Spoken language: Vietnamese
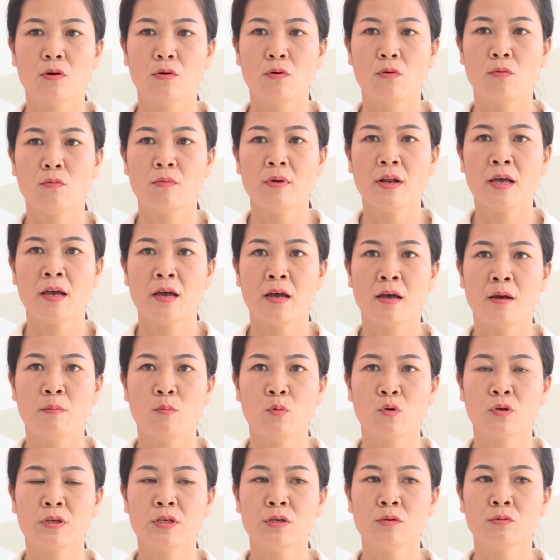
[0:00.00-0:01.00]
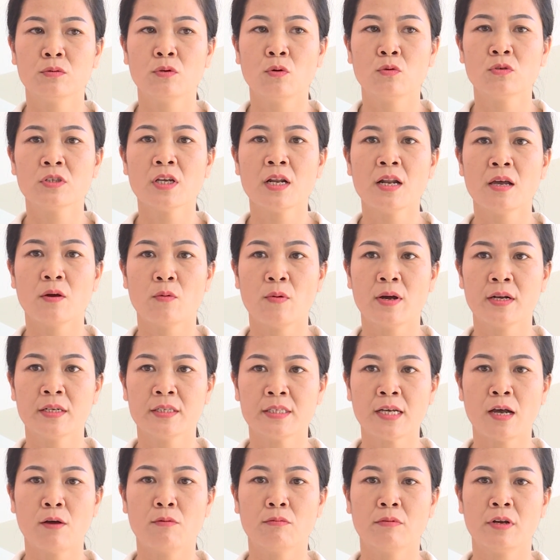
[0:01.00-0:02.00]
cũng là một cái yếu tố rất là quan
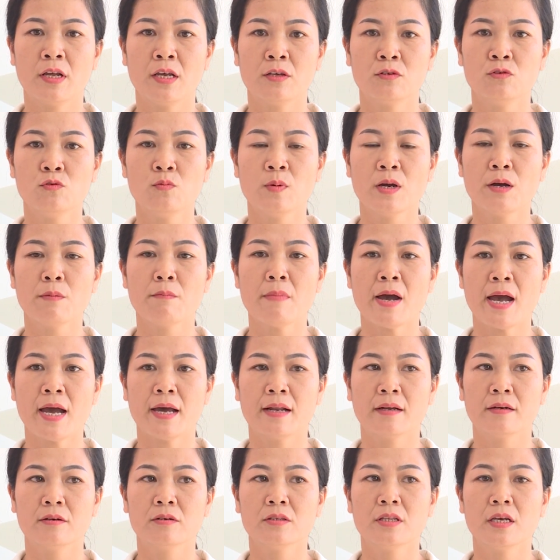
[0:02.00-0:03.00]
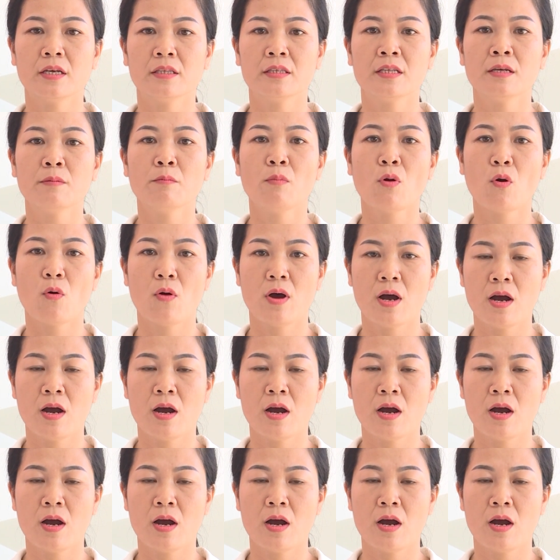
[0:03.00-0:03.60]
trọng để giúp các bạn có thể tiến bộ